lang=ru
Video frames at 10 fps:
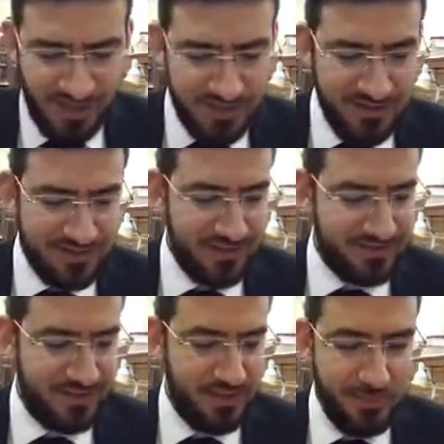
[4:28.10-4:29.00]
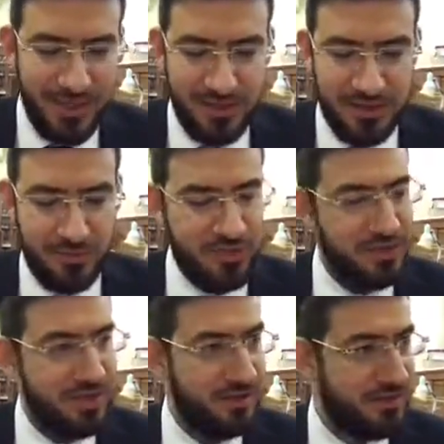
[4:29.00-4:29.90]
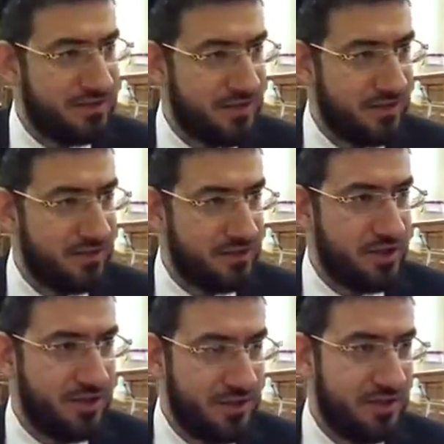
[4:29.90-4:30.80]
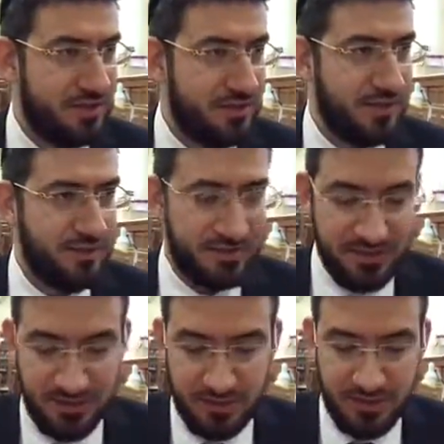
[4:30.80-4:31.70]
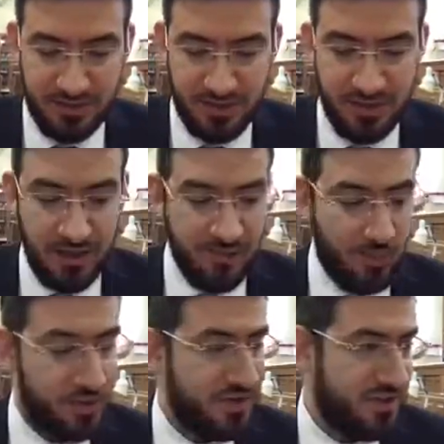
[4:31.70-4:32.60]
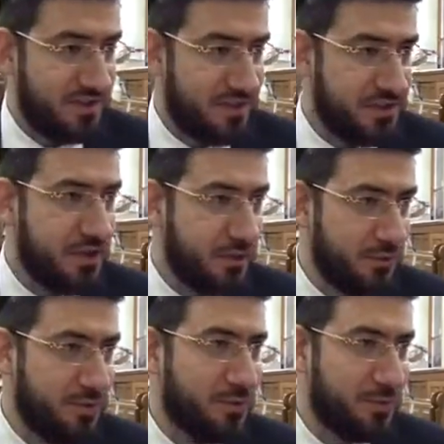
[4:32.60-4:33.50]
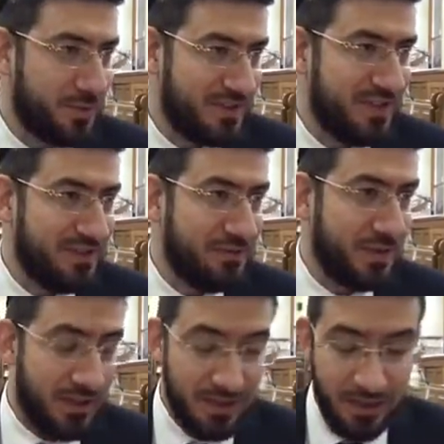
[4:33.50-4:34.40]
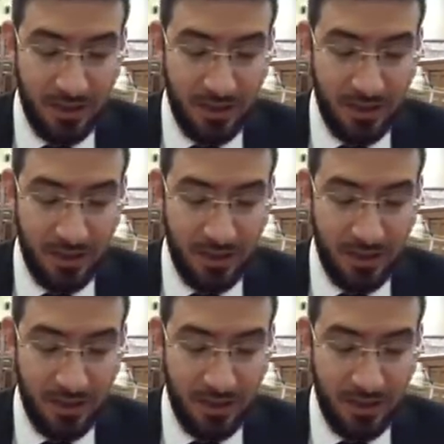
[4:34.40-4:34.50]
если расстояние менее чем 4 локтя, ширина этого навеса, да, тогда можно делать кошерную суку посреди двора.